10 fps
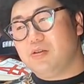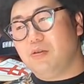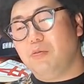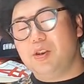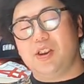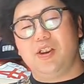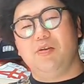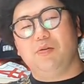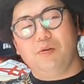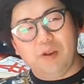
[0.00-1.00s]
お店
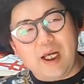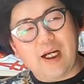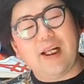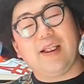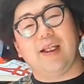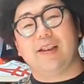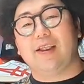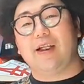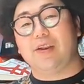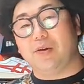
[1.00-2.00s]
のこう流れだっ
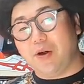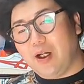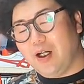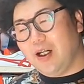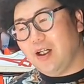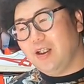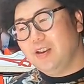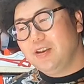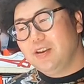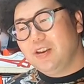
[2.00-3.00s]
たりとか、
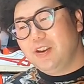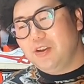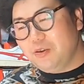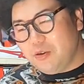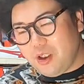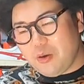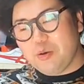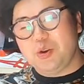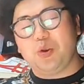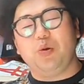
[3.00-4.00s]
いろんなこ
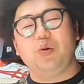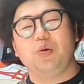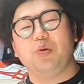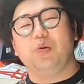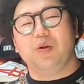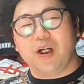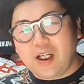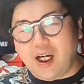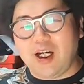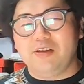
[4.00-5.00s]
う情報が
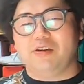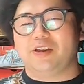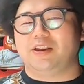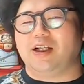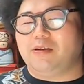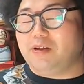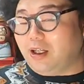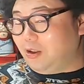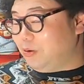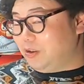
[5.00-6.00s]
ね、入るわけじゃない。
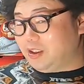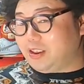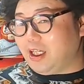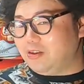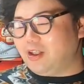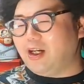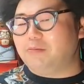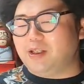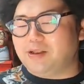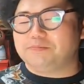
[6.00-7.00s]
あの、一回の
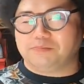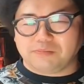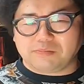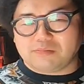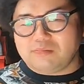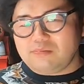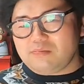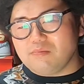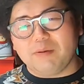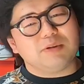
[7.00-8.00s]
並びで。
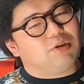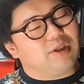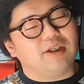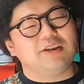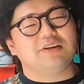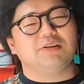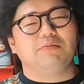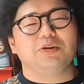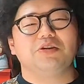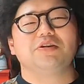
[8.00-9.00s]
やっぱそれが
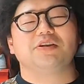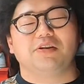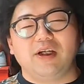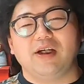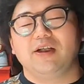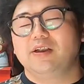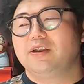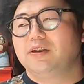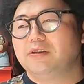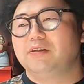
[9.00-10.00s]
面白いっすよね。
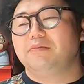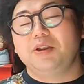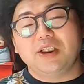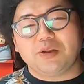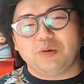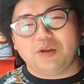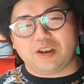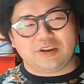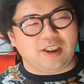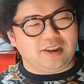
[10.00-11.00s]
うん、みんなどん
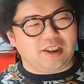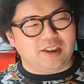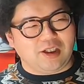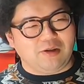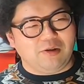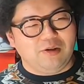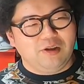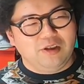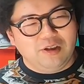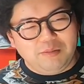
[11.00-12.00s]
な靴履いてんだろ
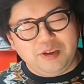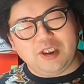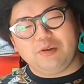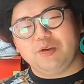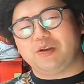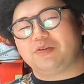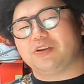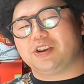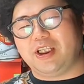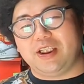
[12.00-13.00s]
う。みんなどんな
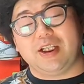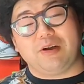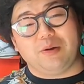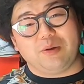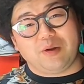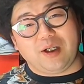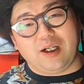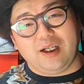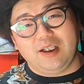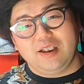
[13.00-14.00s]
服着てんだろうとか、